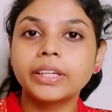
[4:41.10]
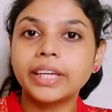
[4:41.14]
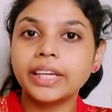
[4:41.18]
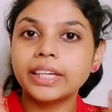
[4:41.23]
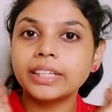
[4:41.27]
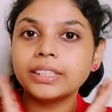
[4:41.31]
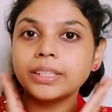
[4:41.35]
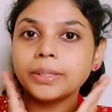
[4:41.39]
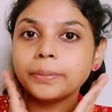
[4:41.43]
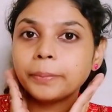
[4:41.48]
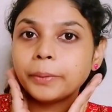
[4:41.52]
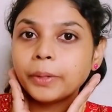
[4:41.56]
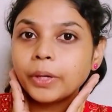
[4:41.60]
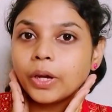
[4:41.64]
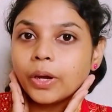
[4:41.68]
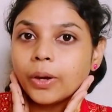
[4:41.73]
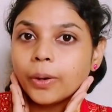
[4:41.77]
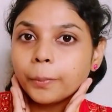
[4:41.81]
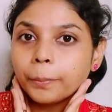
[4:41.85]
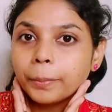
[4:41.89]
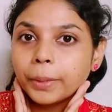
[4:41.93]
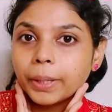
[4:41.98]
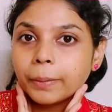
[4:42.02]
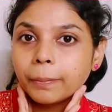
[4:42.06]
எஸ் இப்போ
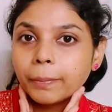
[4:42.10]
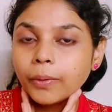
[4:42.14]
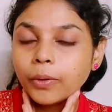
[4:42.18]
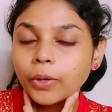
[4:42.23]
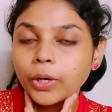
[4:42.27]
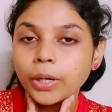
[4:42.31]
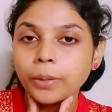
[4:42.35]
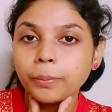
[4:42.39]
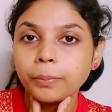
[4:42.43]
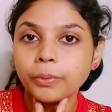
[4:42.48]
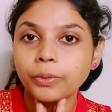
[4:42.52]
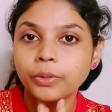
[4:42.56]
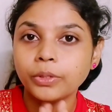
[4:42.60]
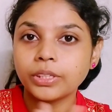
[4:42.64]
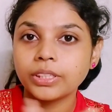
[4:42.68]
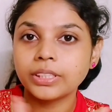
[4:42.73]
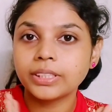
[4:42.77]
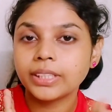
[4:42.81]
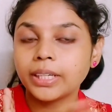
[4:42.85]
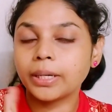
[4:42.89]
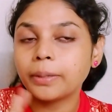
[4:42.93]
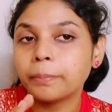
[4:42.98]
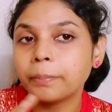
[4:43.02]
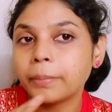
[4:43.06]
காம்பேக்ட் பவுடர் போட்டு
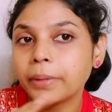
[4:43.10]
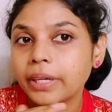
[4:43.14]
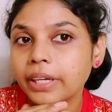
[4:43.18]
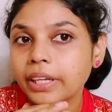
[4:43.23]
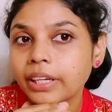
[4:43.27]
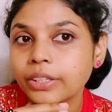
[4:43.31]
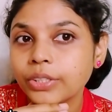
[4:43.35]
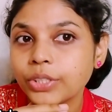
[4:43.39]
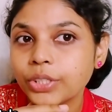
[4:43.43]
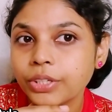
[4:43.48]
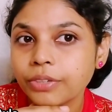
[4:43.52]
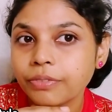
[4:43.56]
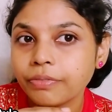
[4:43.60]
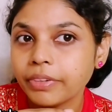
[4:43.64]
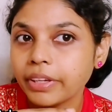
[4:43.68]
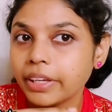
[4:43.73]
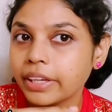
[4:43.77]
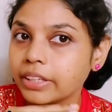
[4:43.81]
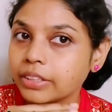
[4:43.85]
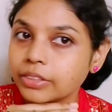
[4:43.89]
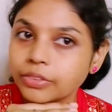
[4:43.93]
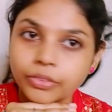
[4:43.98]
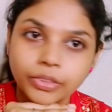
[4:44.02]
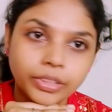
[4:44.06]
செட் பண்ணியாச்சு
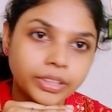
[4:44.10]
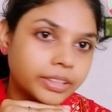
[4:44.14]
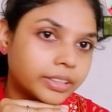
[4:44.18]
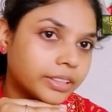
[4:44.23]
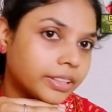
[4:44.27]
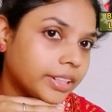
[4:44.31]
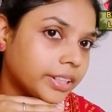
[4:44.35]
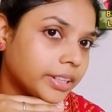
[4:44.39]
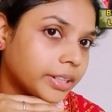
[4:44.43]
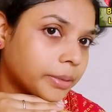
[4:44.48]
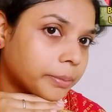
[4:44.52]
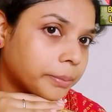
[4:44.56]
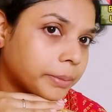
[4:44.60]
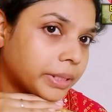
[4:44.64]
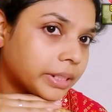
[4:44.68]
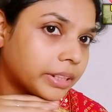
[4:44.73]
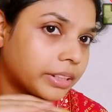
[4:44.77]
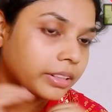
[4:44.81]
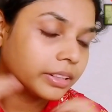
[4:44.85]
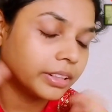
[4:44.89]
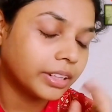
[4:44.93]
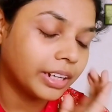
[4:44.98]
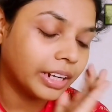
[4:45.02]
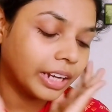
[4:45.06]
ஃபேஸ் வந்து இந்த
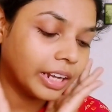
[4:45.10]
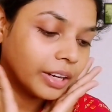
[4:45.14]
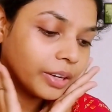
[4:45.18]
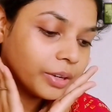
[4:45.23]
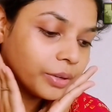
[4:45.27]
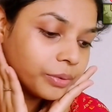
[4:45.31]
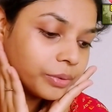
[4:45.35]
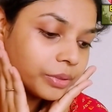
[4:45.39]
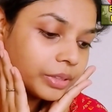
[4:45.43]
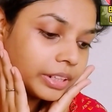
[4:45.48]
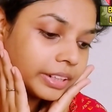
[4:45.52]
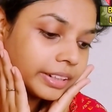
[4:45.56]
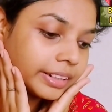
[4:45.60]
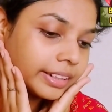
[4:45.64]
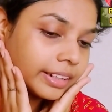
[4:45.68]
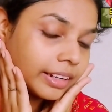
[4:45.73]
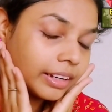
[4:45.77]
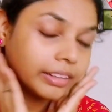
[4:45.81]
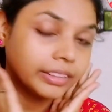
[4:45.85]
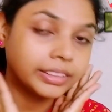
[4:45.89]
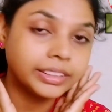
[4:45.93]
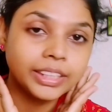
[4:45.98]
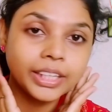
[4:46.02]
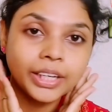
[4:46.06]
மாதிரி தான் நல்ல ஒரு
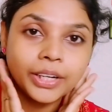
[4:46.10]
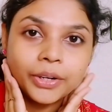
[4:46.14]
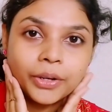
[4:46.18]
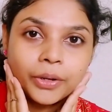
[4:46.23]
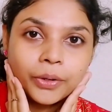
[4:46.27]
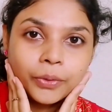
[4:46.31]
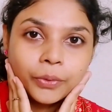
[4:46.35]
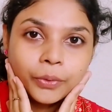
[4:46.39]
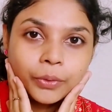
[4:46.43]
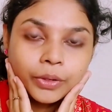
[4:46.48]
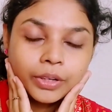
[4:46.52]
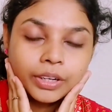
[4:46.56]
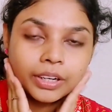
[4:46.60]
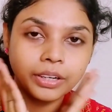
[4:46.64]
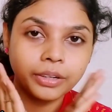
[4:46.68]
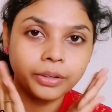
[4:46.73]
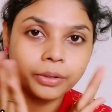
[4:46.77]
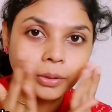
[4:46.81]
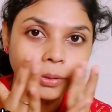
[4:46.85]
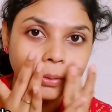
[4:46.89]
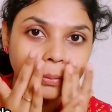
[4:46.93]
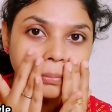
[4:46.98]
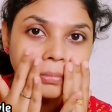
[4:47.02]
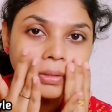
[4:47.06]
கிளாஸான லுக்கில்
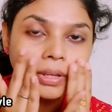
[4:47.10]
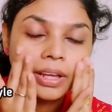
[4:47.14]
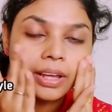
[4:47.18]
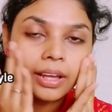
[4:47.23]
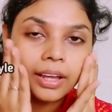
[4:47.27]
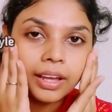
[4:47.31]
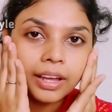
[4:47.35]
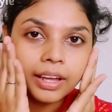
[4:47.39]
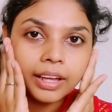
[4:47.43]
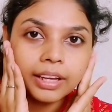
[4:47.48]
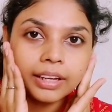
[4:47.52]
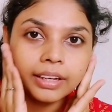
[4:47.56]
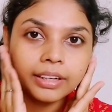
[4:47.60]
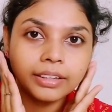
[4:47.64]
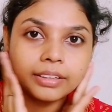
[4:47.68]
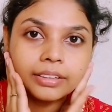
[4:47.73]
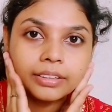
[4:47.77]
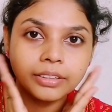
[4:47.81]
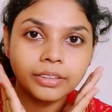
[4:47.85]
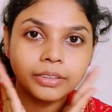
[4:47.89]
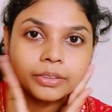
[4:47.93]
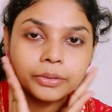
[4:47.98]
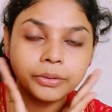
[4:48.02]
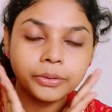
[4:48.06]
இருக்கும்
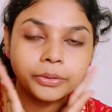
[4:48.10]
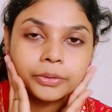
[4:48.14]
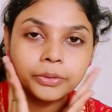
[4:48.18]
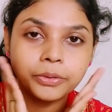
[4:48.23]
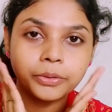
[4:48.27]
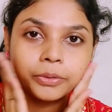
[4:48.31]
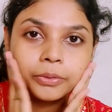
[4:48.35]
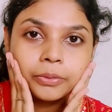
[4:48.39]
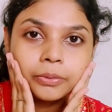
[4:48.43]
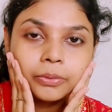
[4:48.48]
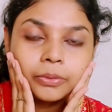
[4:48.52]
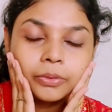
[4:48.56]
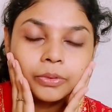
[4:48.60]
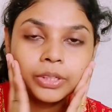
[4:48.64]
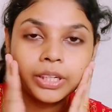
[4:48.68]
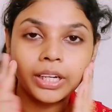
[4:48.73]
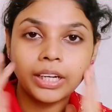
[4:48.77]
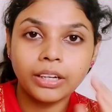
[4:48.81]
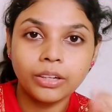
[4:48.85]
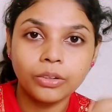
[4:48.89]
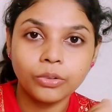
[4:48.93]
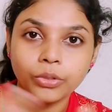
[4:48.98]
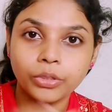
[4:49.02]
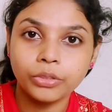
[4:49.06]
அண்ட் uh,
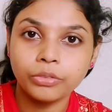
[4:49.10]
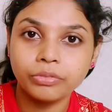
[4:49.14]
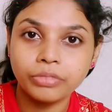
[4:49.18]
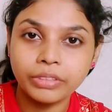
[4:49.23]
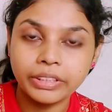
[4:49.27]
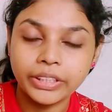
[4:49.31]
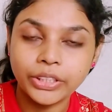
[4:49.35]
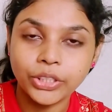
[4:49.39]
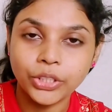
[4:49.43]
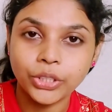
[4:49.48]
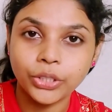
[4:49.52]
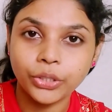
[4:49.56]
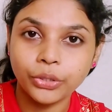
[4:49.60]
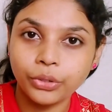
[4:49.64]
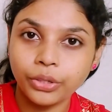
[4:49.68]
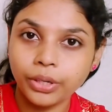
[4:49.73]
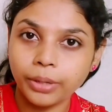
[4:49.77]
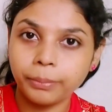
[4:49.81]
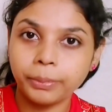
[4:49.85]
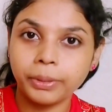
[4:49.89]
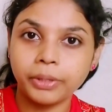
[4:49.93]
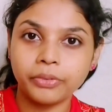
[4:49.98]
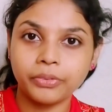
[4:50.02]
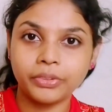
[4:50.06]
நல்ல ஒரு ஃபினிஷிங்கும்
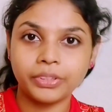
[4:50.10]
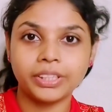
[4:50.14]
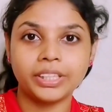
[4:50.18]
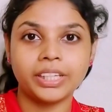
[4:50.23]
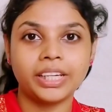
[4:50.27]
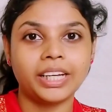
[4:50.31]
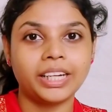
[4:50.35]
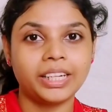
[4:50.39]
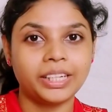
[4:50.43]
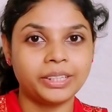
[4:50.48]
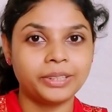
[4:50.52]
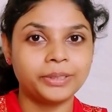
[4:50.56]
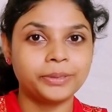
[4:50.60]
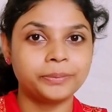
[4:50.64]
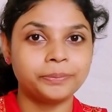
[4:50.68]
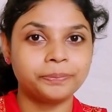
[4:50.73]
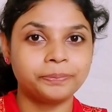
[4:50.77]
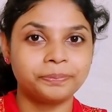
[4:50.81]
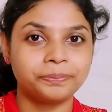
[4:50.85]
நமக்கு வந்து கிடைக்கும்